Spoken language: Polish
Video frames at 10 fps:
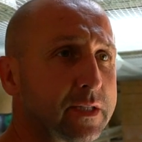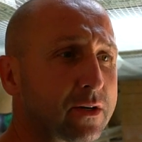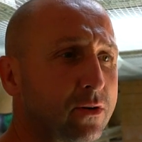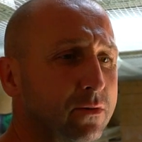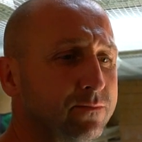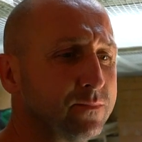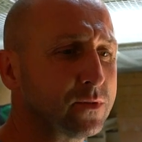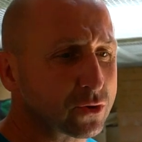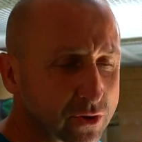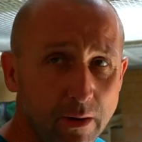tego,
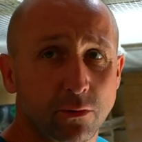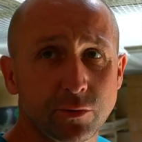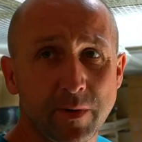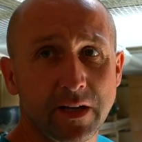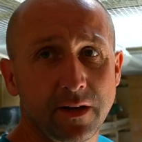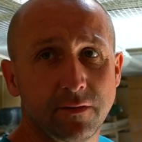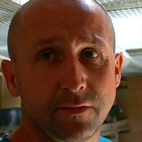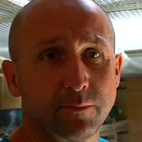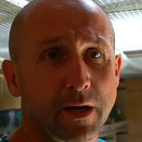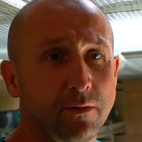no całą śmietanę
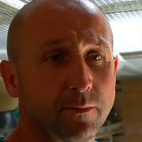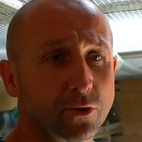wybrałem.